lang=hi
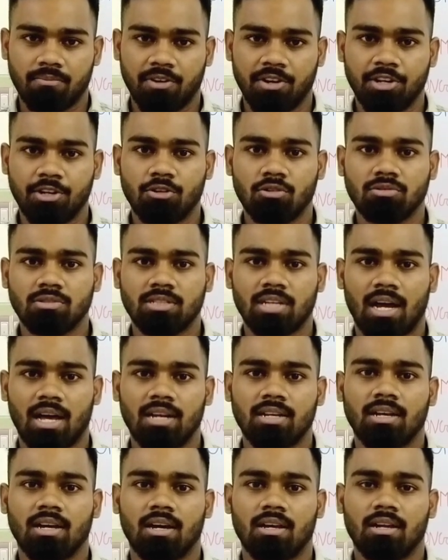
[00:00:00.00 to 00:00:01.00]
वीडियो
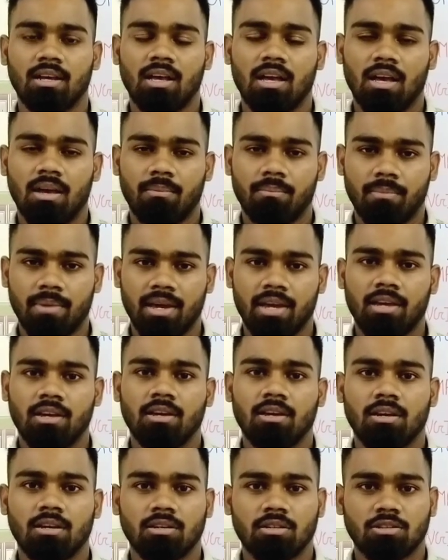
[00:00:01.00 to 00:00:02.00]
डालकर मैं
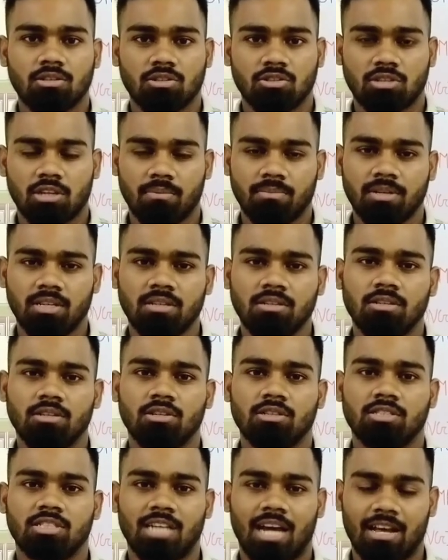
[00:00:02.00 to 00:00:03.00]
सभी
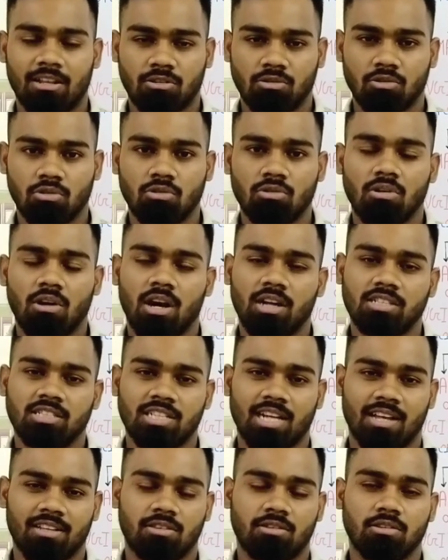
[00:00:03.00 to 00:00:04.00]
छात्रों और
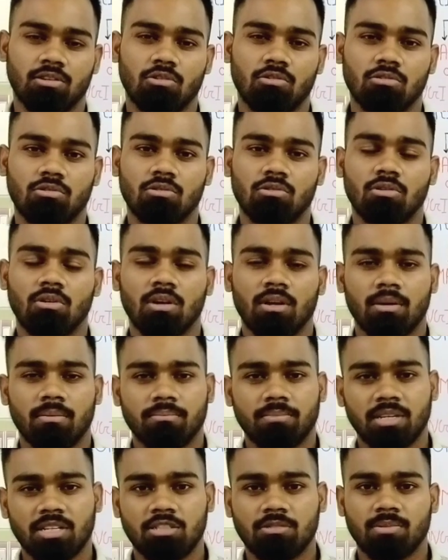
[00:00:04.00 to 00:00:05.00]
छात्रियों को
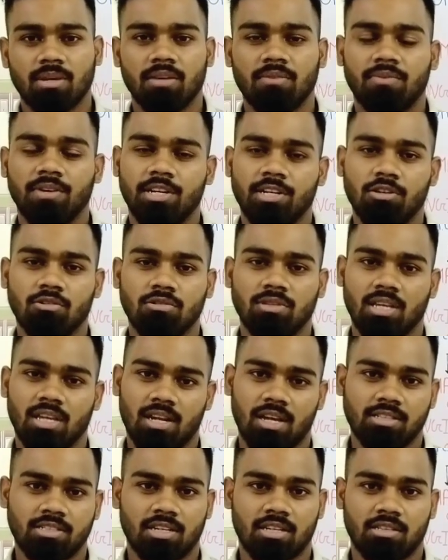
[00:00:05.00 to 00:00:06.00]
बीच में ये वीडियो
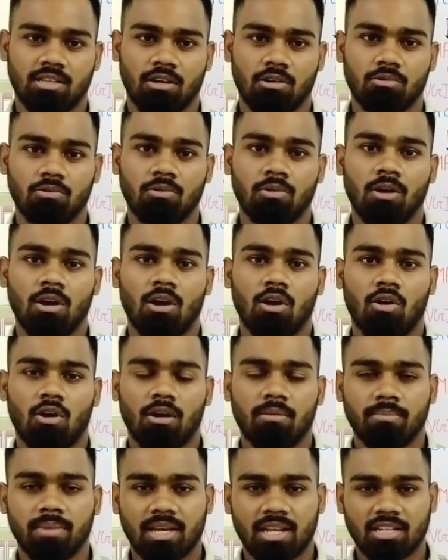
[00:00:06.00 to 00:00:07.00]
देना चाहता हूँ
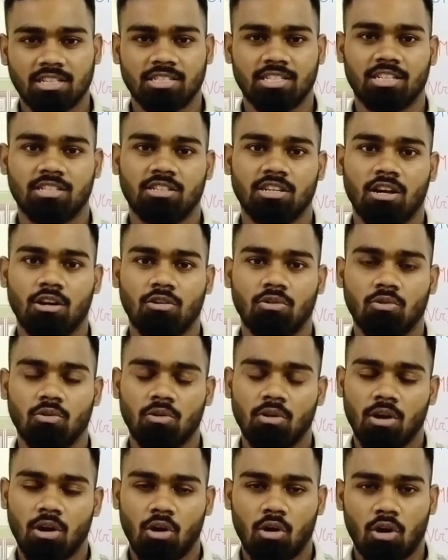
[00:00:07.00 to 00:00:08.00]
और मेरा शिक्षा
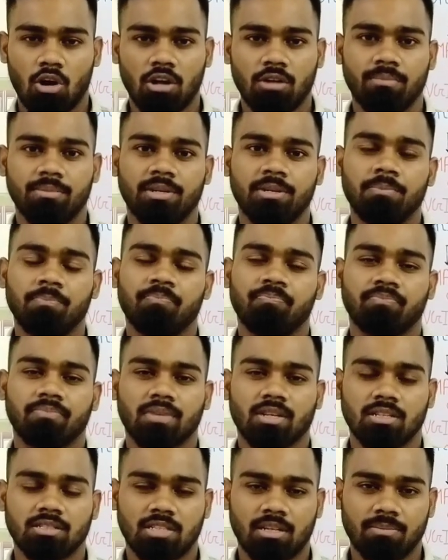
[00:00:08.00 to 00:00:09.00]
को और भी
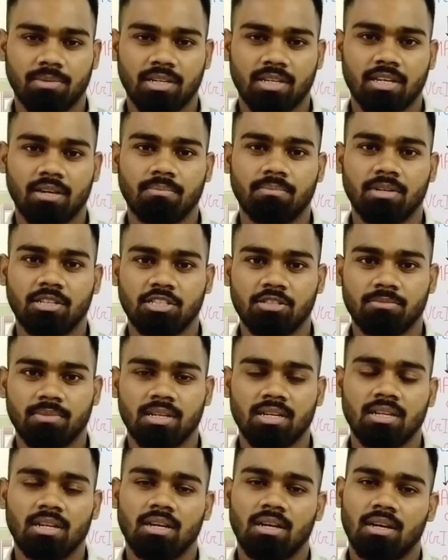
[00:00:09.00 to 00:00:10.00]
सभी के बीच
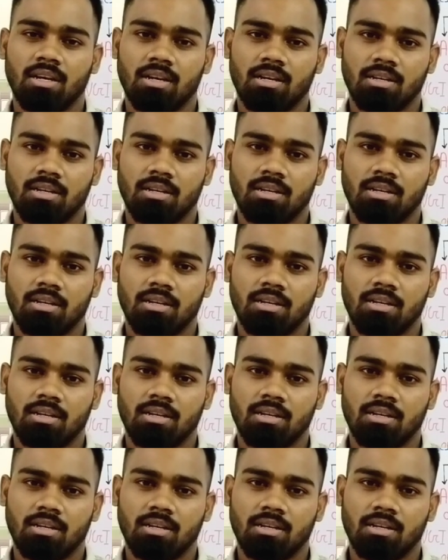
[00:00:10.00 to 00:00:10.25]
में